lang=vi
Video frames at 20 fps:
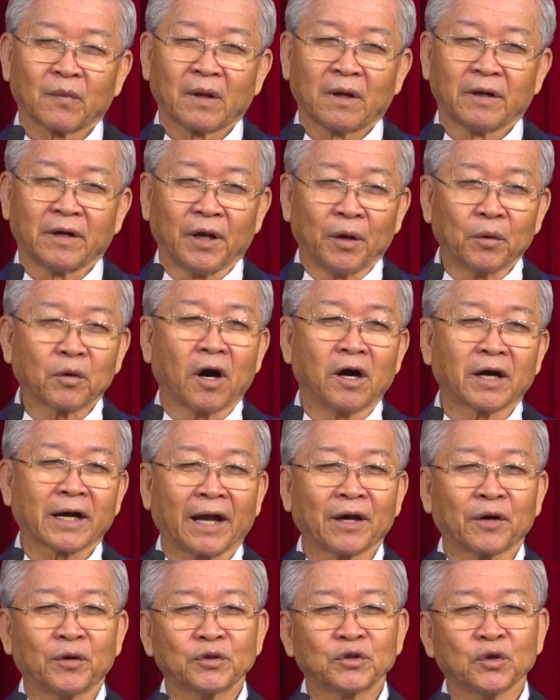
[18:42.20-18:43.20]
Nếu con
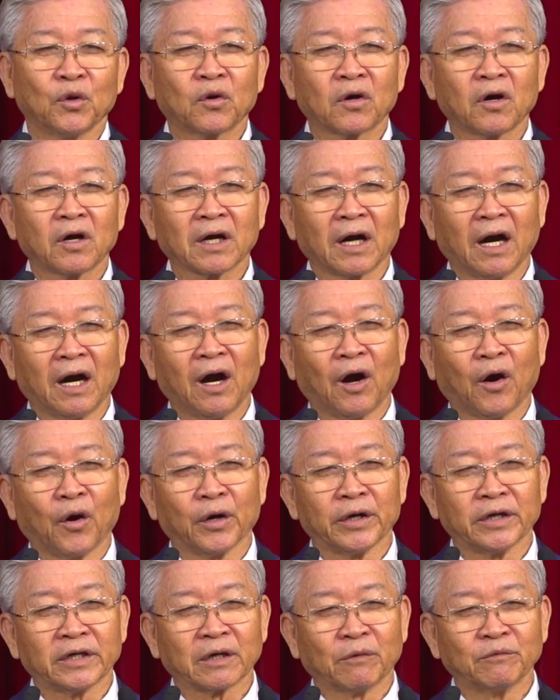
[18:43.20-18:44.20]
cái của Chúa có cơ
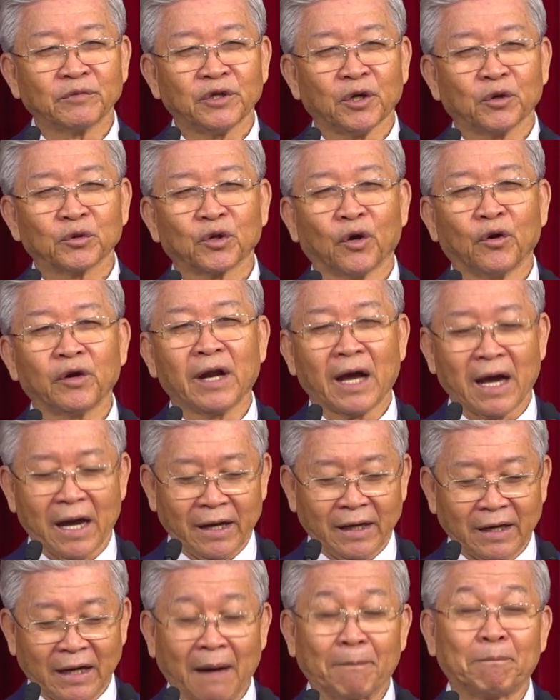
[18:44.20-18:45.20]
hội trong chiều tối
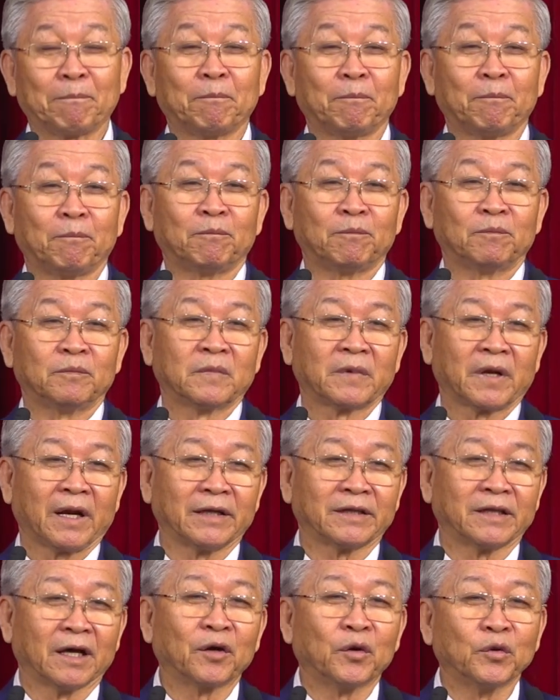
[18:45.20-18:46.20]
nay gặp Đệ
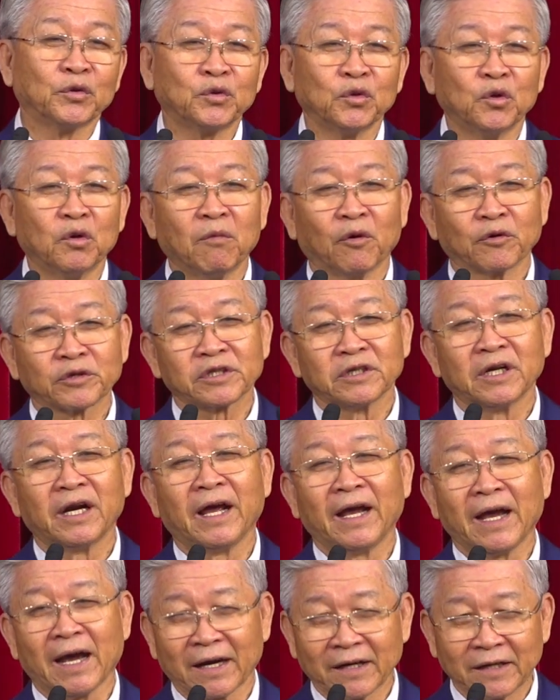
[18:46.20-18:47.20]
tử của Chúa Mục sư
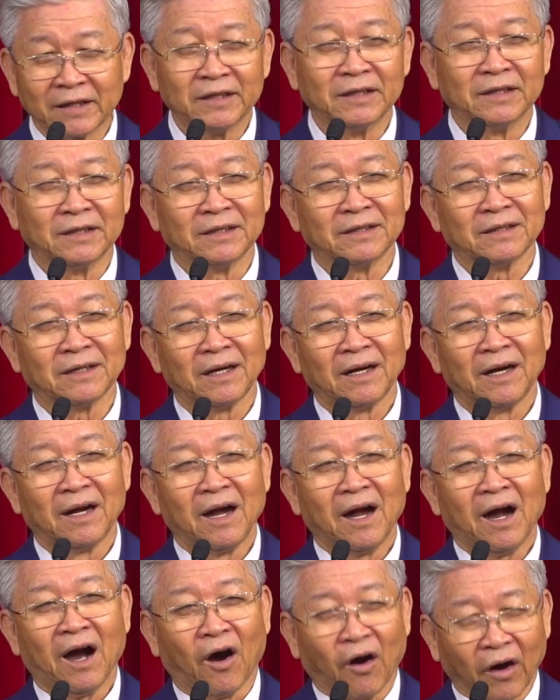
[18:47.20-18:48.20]
Lê An Khương
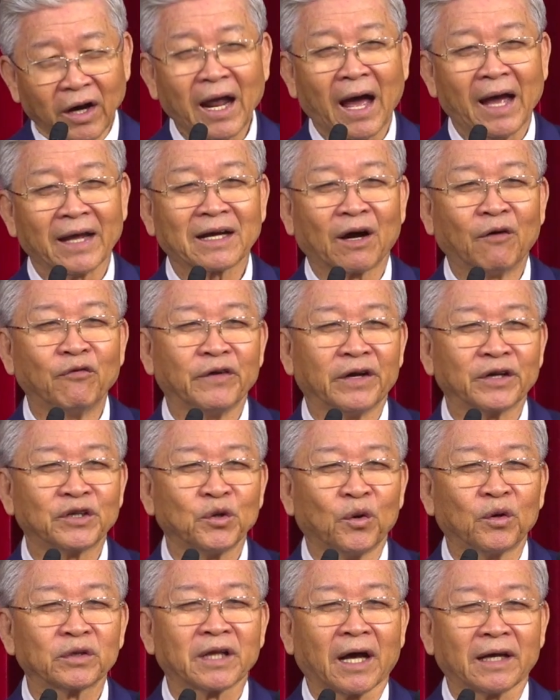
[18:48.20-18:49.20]
Hỏi lại công việc
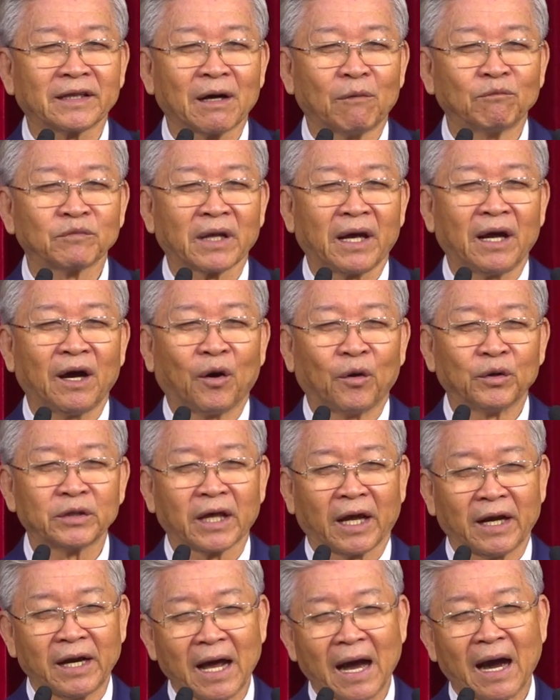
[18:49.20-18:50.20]
Chúa tại thông tây hội
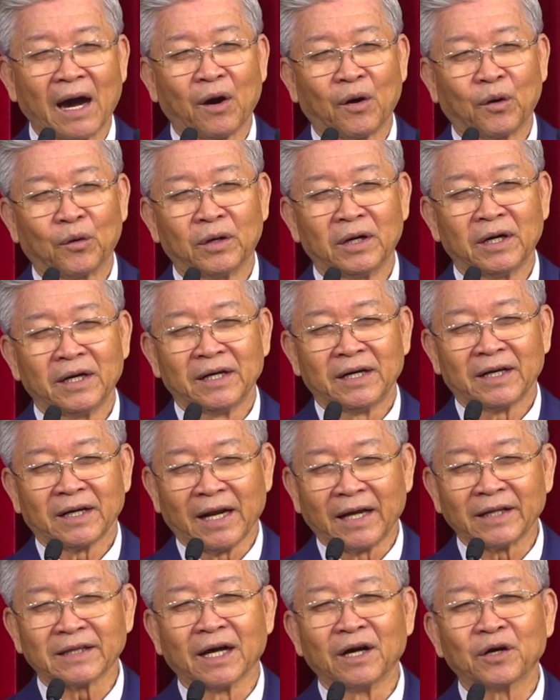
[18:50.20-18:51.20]
thể nào
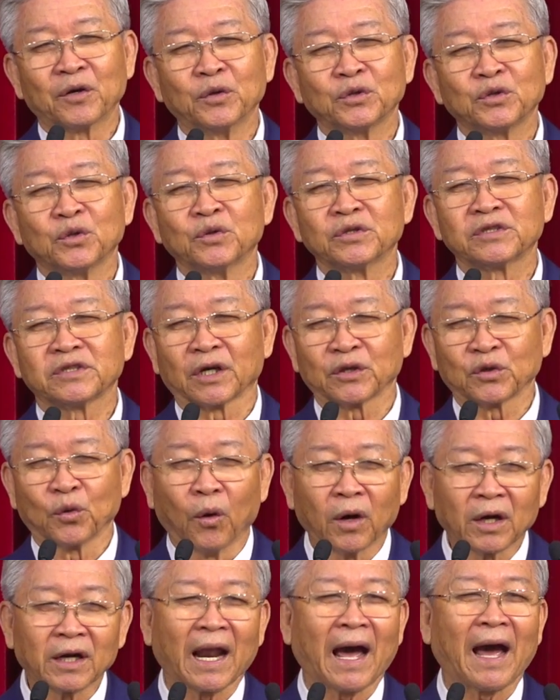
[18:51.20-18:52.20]
đệ tử của Chúa sẽ
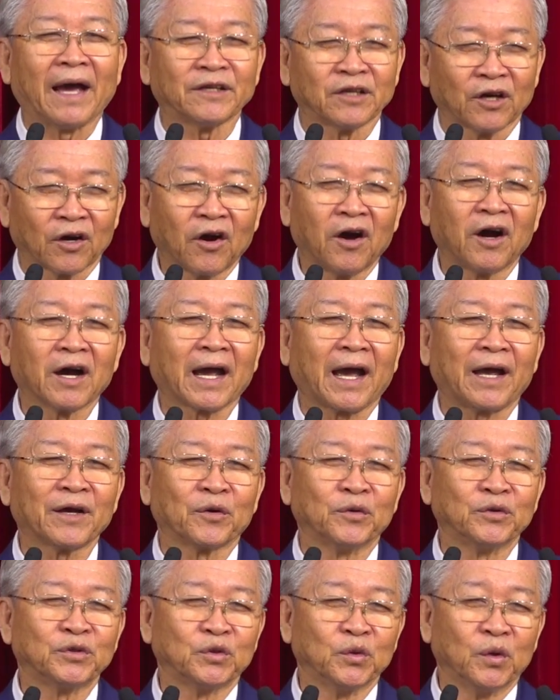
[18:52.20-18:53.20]
thuật lại cho con cái
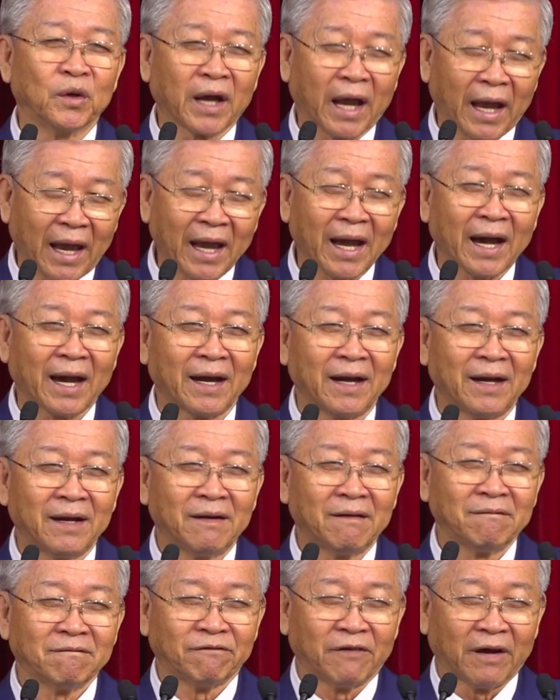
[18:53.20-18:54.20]
của Chúa nghe
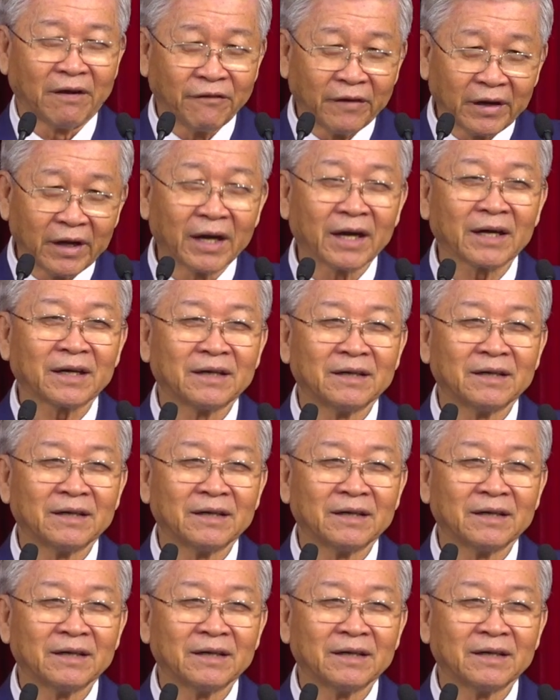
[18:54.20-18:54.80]
về việc